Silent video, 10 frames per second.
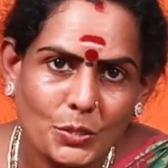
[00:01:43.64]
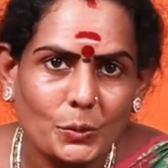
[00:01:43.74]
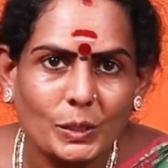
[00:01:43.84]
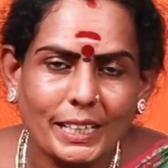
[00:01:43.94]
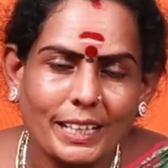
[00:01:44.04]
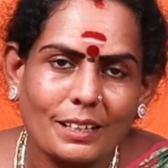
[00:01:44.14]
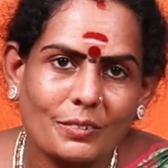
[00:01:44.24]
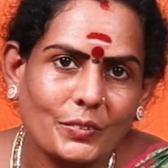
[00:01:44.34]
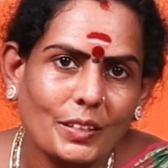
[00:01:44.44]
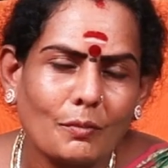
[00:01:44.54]
சூர்
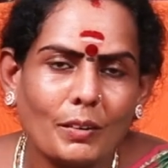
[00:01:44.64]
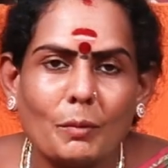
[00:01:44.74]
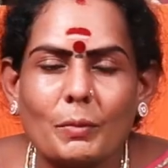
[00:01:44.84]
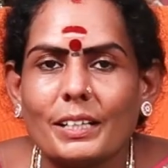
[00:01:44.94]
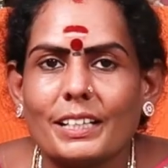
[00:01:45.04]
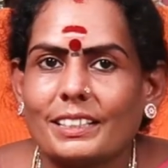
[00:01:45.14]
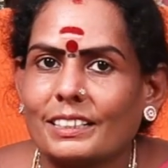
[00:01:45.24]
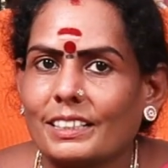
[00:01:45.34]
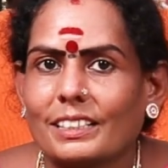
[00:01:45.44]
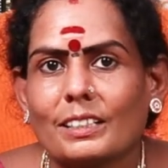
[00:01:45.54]
தேங்காய் வந்து வியாபார
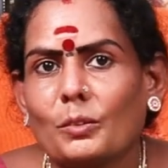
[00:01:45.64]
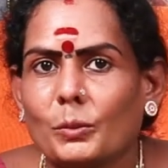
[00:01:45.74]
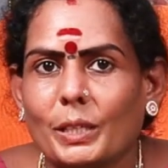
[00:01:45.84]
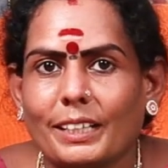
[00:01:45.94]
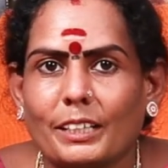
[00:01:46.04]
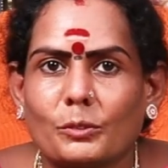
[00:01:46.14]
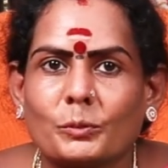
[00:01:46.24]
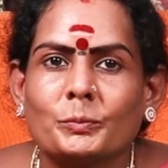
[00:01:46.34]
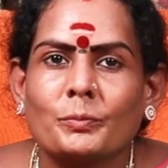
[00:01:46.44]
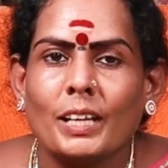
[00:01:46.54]
இடத்துல தான்
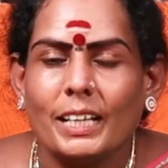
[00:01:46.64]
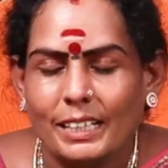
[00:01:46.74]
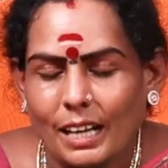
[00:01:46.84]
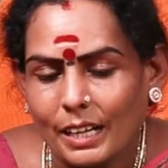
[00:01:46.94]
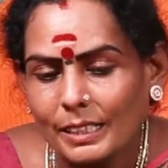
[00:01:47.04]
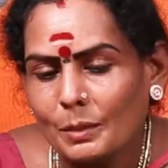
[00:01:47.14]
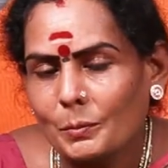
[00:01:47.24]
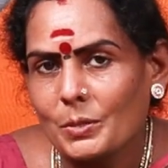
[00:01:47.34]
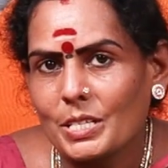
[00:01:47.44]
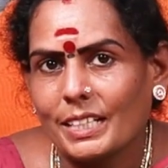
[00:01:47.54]
உடைக்கணும் ஆயுத
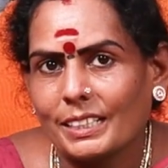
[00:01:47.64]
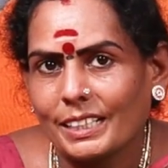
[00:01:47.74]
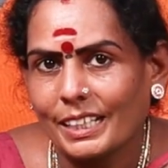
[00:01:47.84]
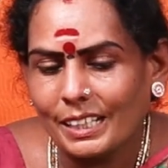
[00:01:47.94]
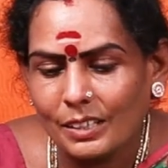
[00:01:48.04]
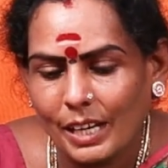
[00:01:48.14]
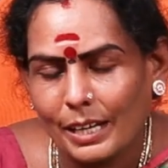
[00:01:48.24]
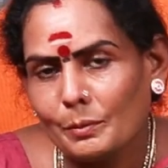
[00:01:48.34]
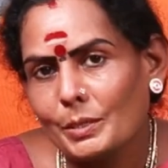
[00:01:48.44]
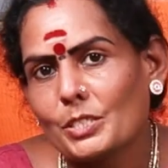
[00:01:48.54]
பூஜை அன்னைக்கு
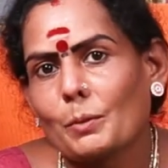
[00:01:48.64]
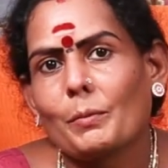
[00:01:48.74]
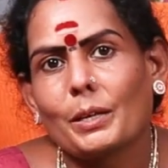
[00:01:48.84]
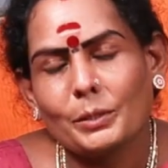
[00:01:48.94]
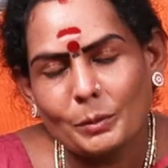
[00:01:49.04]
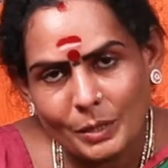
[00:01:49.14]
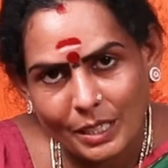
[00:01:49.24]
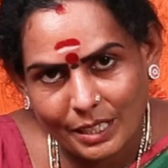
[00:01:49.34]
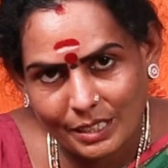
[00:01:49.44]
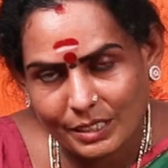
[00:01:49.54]
எலுமிச்சப்பழம்
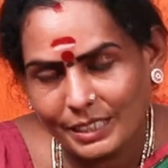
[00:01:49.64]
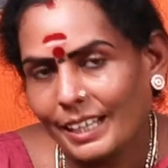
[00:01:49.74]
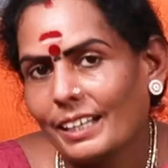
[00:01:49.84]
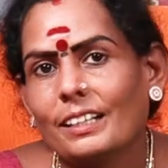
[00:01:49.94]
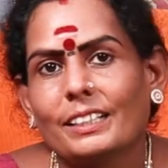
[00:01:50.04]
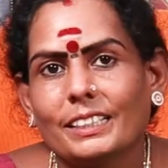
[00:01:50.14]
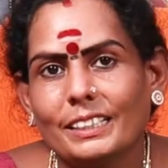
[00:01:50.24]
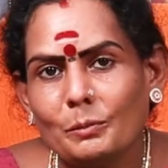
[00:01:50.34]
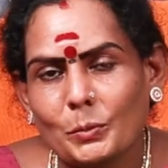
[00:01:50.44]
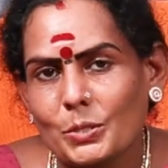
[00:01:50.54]
தேங்காயில்
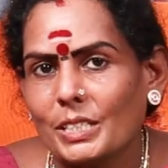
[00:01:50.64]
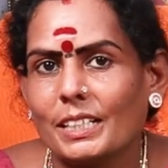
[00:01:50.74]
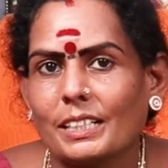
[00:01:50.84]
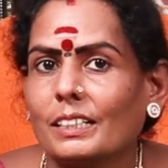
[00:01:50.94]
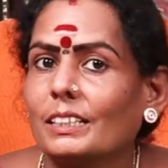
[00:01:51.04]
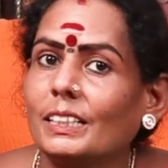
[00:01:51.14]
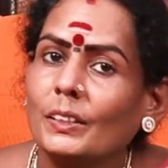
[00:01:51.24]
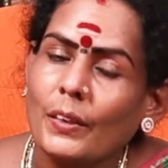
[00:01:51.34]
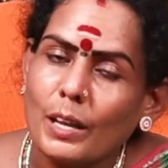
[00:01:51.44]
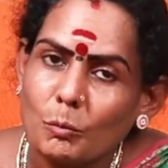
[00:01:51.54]
பூசணிக்காயில்
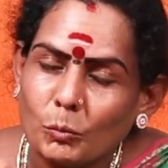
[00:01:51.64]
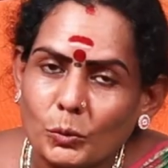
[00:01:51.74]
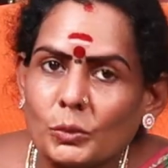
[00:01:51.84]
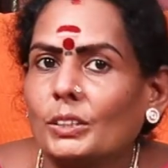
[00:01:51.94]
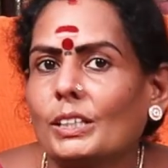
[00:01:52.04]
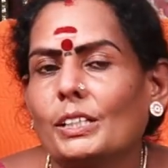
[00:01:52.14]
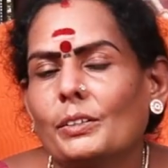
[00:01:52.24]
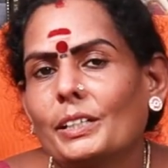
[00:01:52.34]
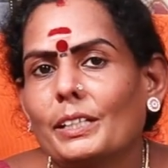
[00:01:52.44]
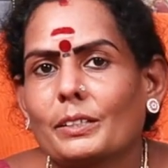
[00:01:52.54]

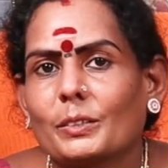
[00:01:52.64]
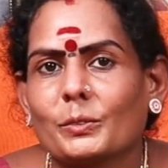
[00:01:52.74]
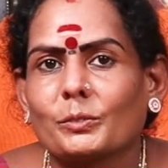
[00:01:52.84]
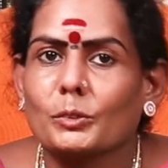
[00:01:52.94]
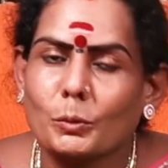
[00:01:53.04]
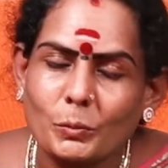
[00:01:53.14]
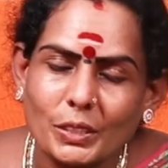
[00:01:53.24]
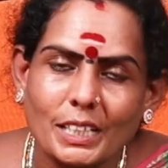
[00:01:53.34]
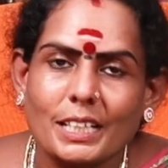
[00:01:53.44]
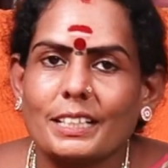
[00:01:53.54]
மூணுத்துலேயும் எடுக்கணும் ரொம்ப
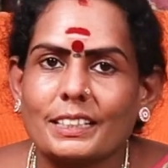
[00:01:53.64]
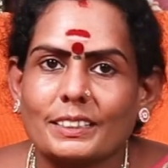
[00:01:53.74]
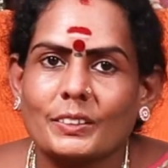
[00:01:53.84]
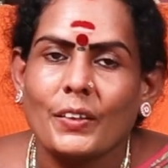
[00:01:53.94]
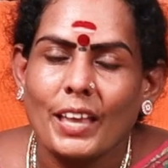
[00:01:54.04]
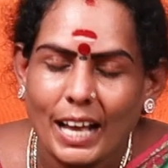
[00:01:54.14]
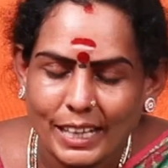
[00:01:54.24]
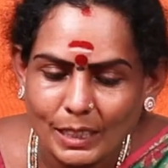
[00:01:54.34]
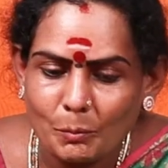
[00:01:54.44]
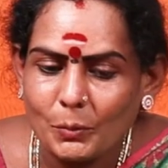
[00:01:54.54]
நல்லது
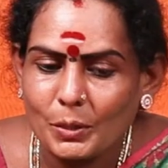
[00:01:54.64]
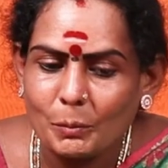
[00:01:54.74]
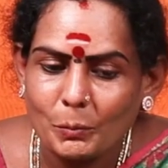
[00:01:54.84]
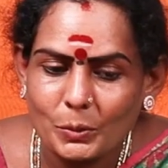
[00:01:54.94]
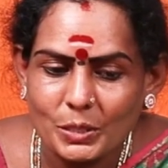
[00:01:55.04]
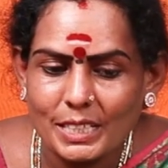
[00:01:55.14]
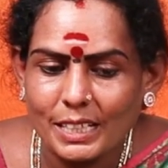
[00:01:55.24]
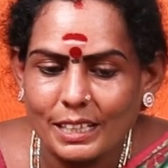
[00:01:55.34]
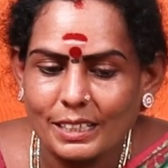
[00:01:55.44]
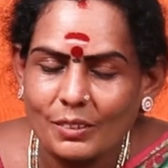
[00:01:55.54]
அதே போல்
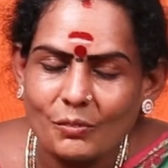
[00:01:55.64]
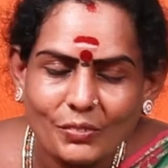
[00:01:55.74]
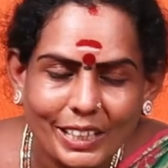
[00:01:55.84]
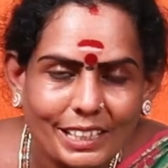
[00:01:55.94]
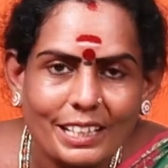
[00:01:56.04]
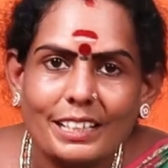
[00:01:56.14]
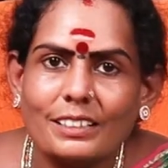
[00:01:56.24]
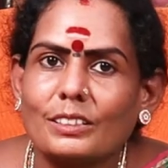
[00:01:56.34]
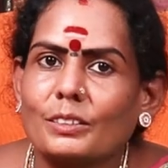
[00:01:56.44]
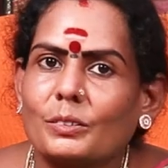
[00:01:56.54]
பூசணிக்காயில் வீட்டில்
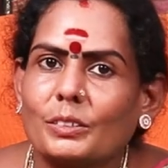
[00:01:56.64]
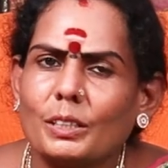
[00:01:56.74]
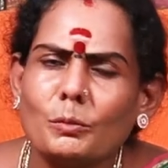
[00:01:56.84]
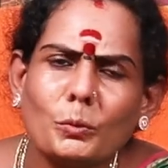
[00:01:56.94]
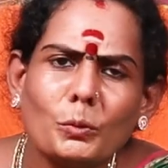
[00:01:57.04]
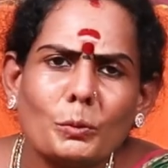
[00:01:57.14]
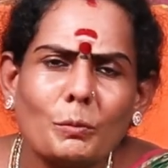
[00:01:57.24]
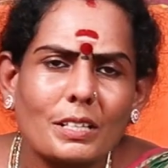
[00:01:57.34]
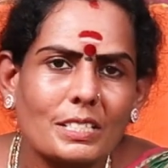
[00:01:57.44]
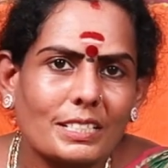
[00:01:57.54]
எடுக்கக்கூடிய மூணு
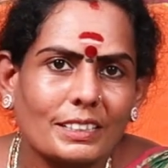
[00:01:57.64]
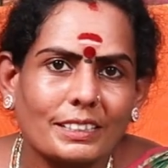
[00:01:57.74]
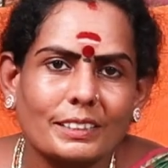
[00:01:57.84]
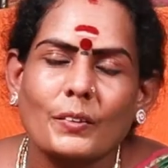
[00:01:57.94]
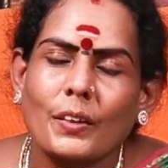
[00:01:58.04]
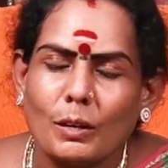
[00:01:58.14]
மாதத்துக்கு